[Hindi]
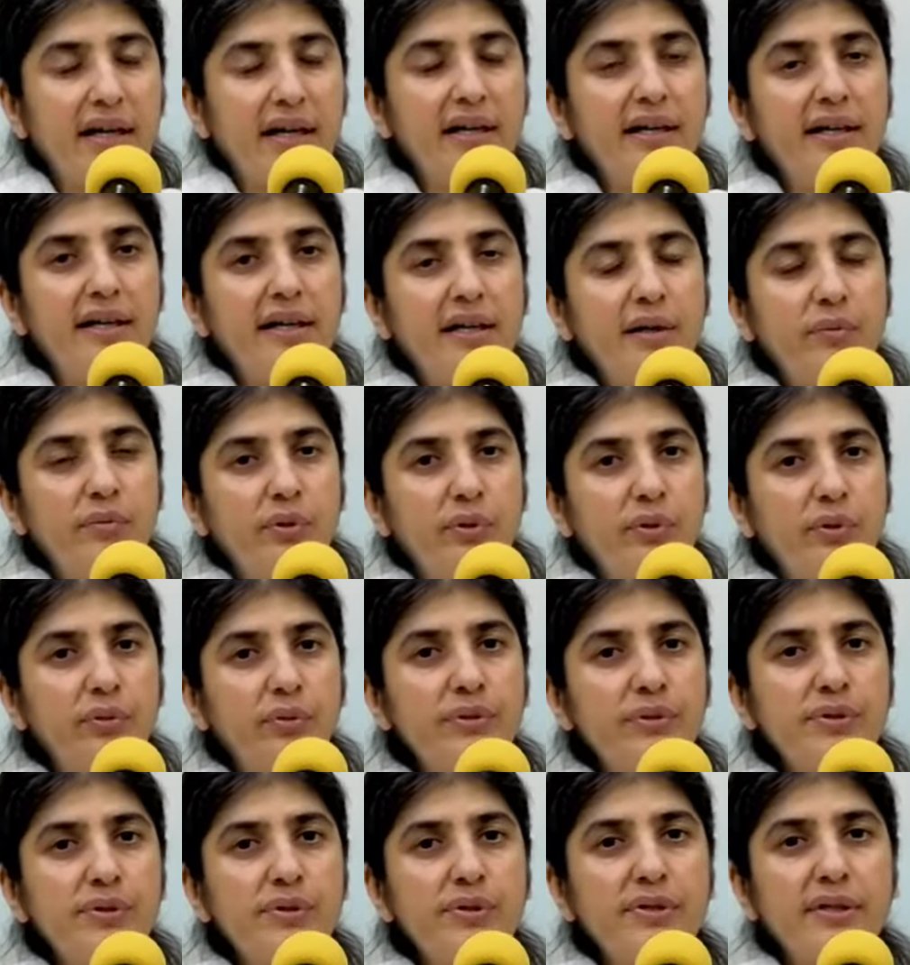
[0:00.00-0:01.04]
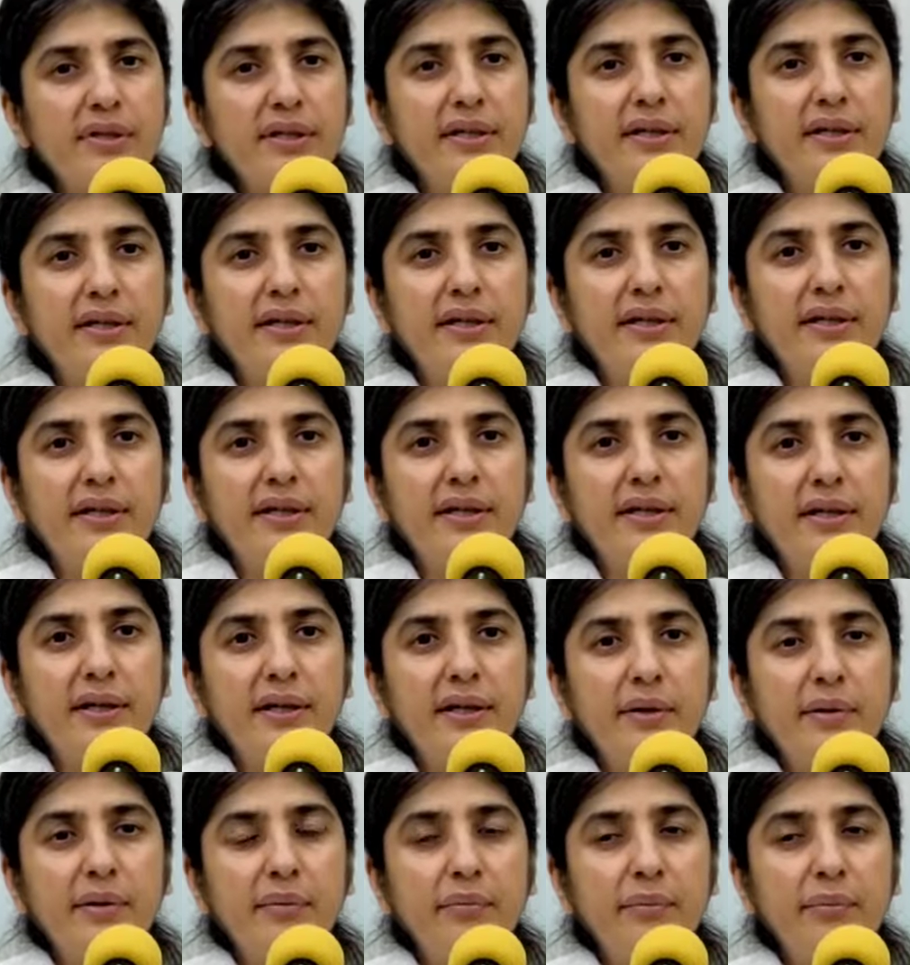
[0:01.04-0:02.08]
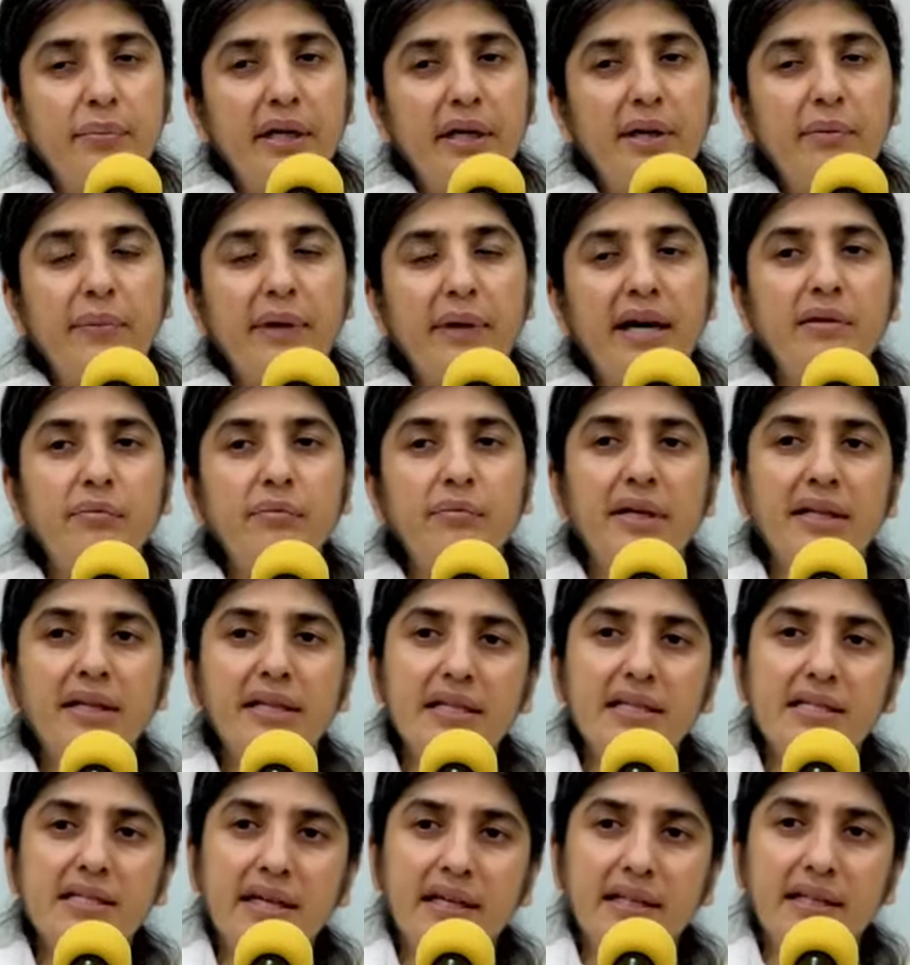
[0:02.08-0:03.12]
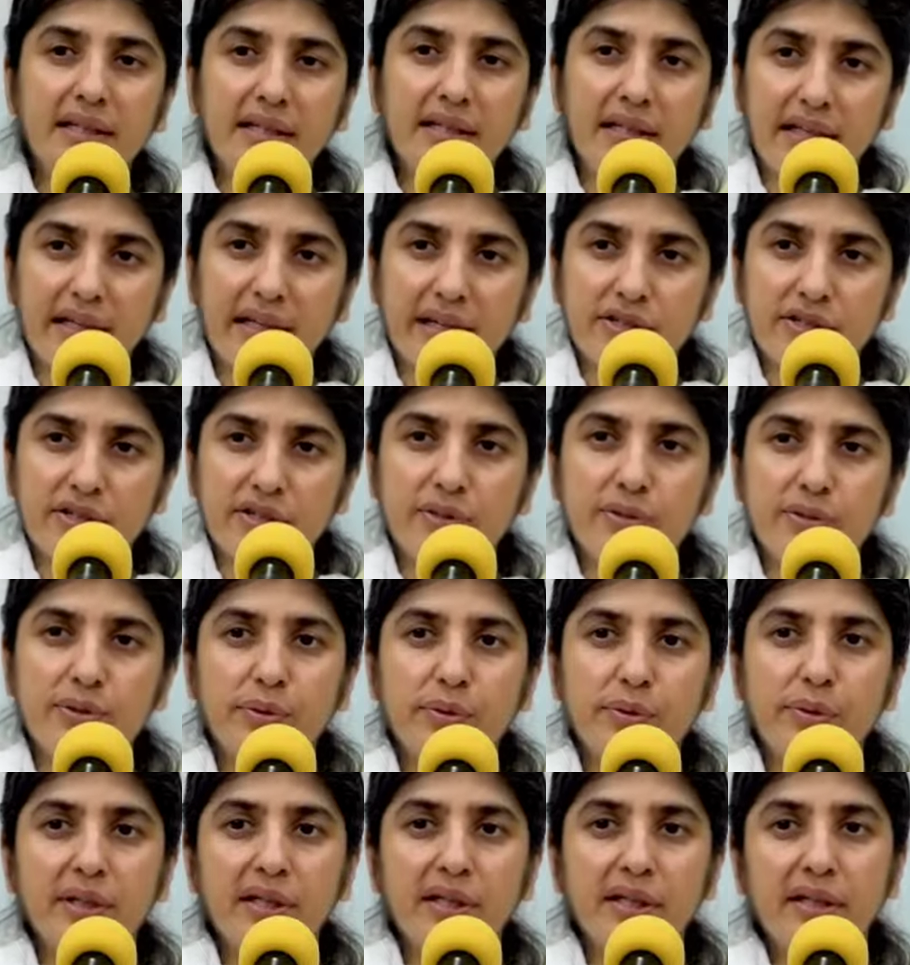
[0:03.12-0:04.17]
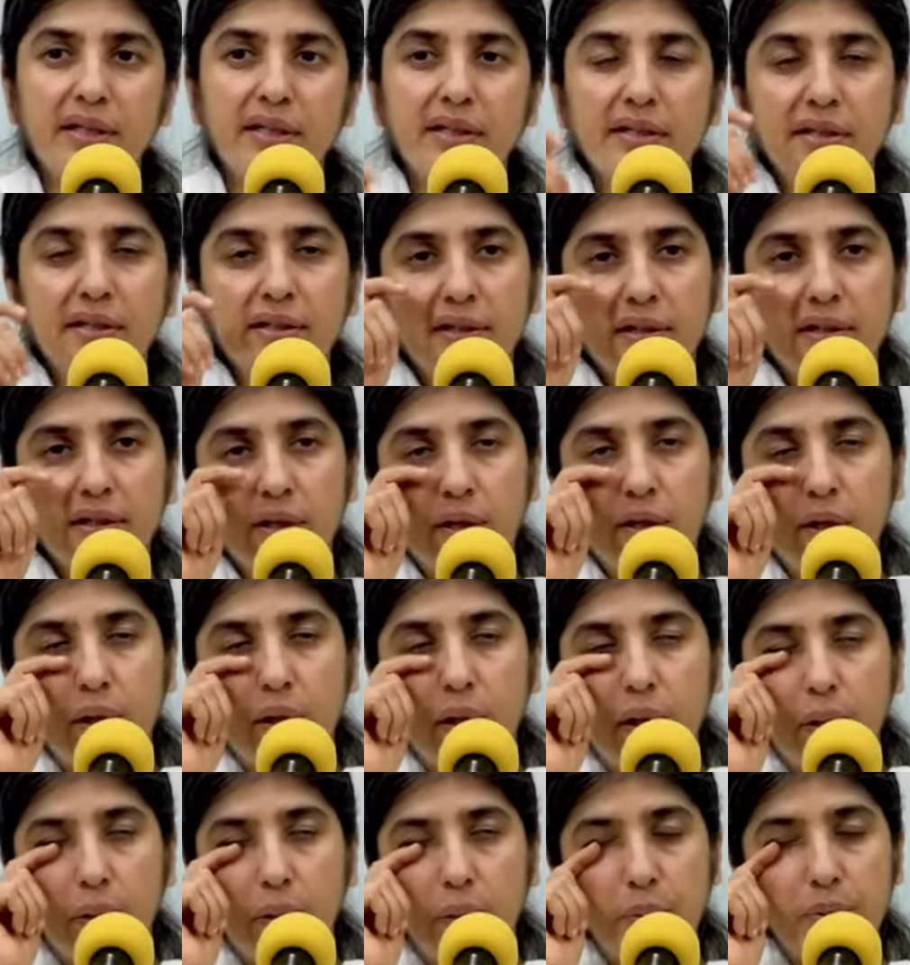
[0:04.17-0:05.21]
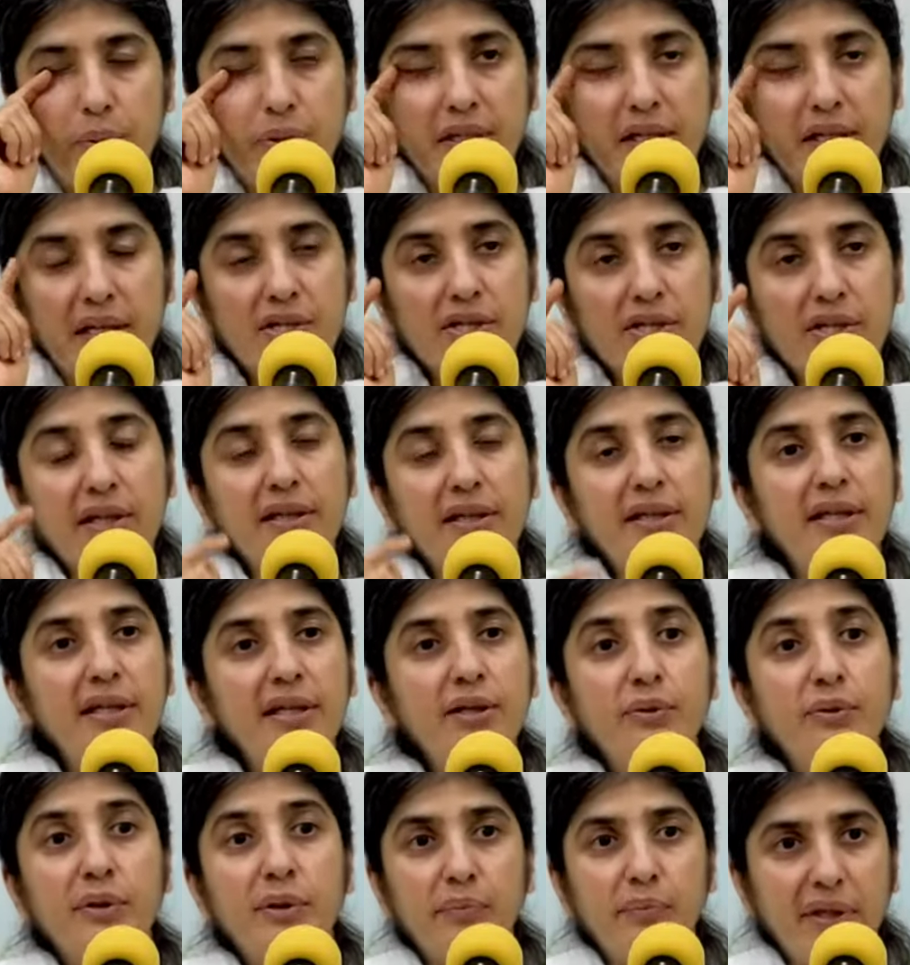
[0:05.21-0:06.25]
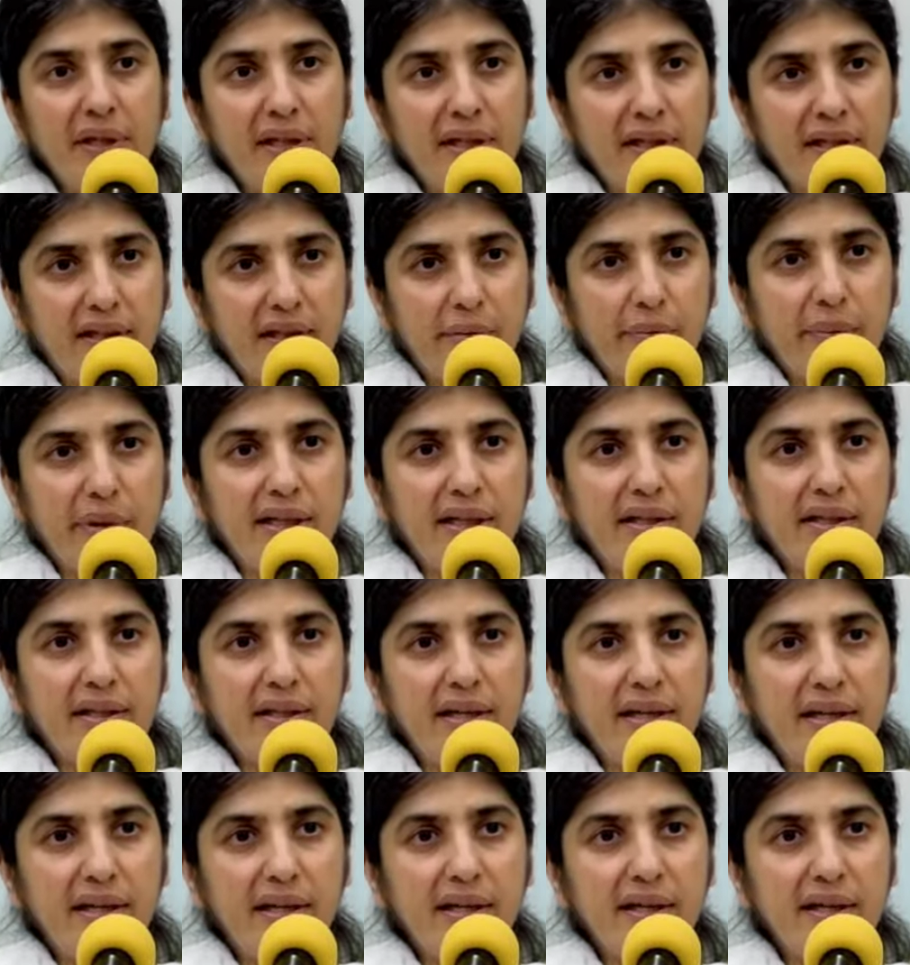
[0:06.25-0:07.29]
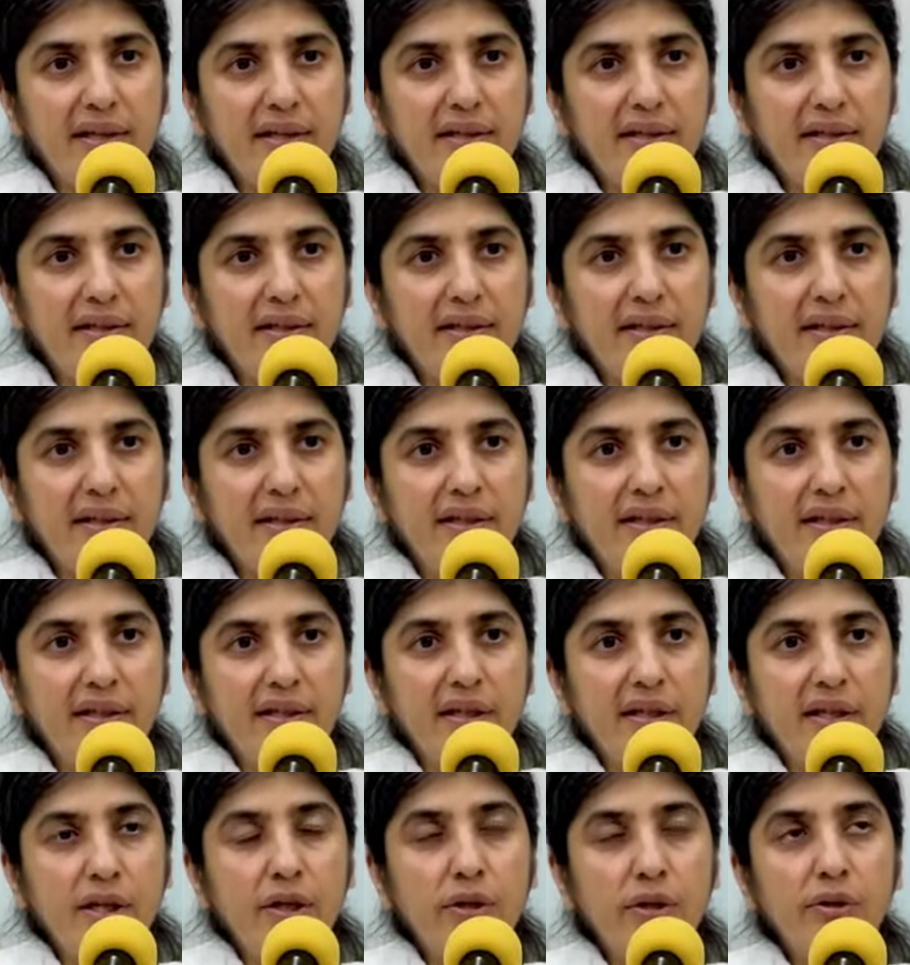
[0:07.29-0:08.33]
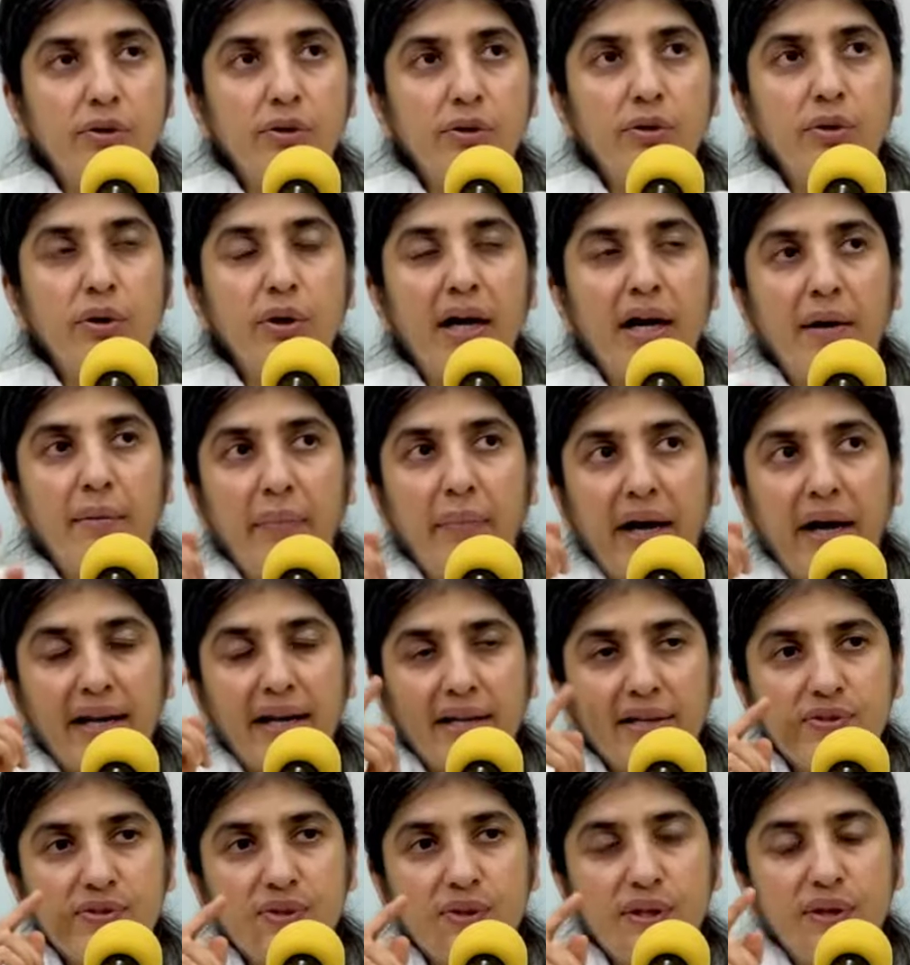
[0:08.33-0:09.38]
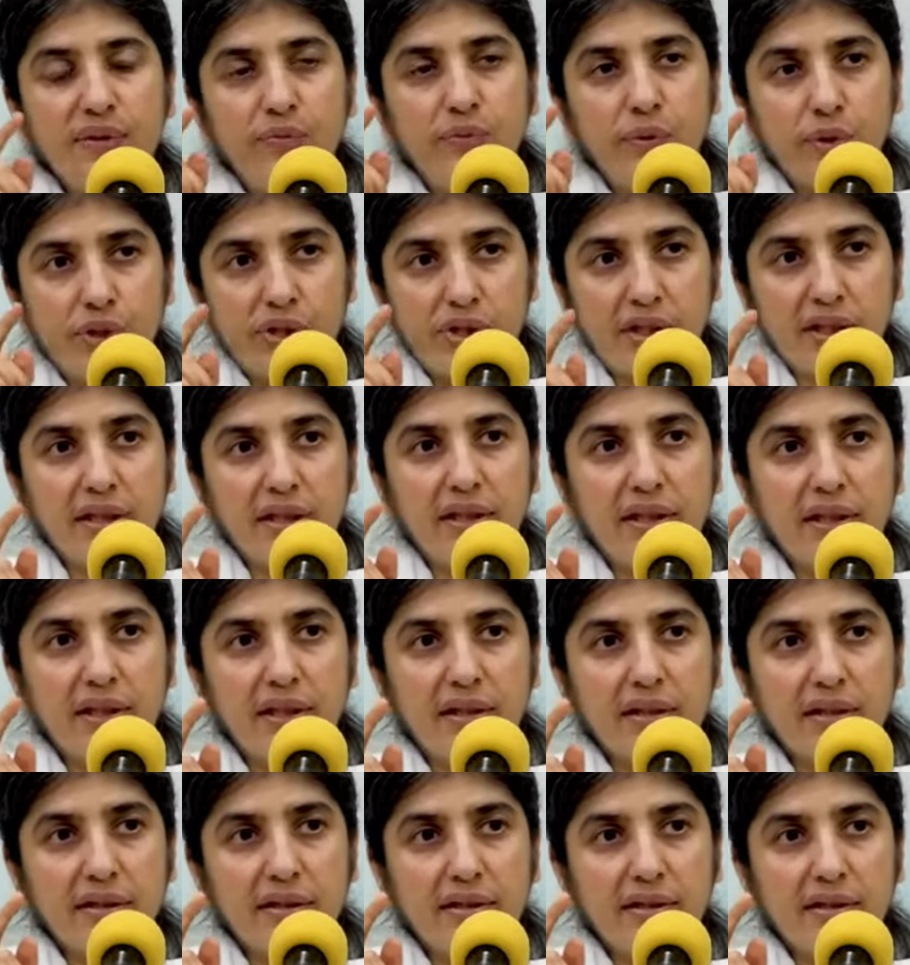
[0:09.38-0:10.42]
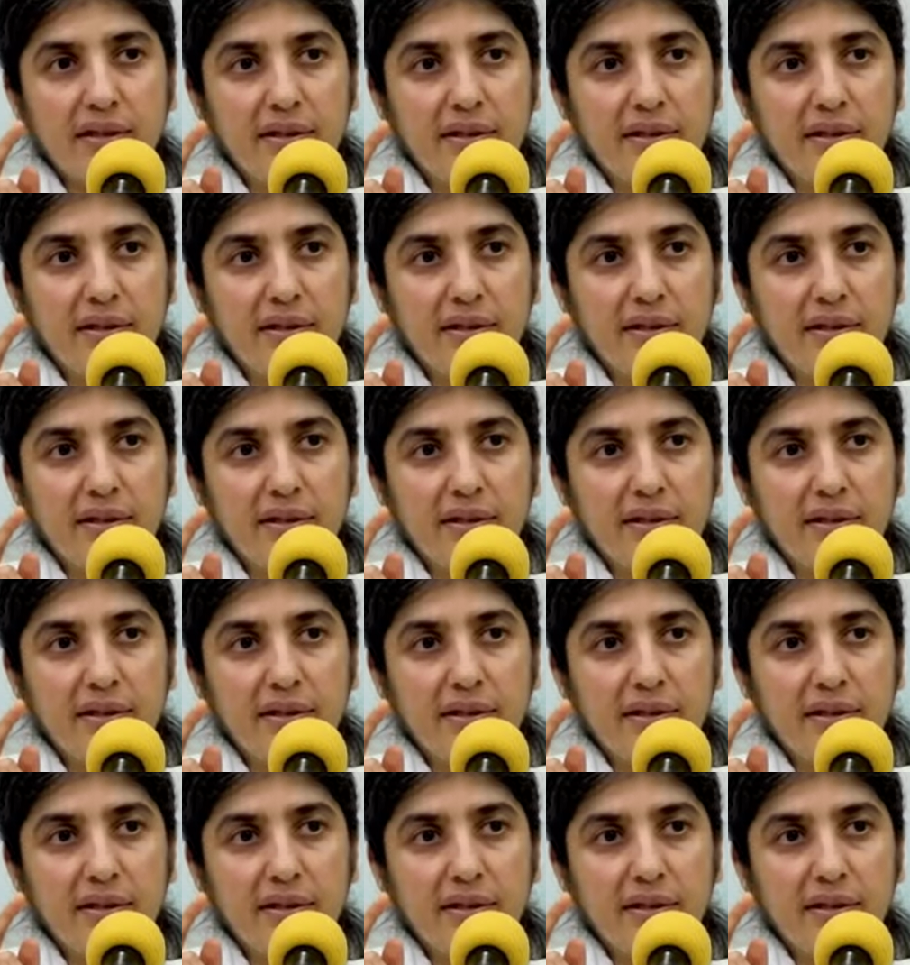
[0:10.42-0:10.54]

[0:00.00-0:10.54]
अगर हम रोज़ परमात्मा के साथ कनेक्शन जोड़कर उसकी शक्ति को अपने अंदर भरते हैं तो हमारे से वो शक्ति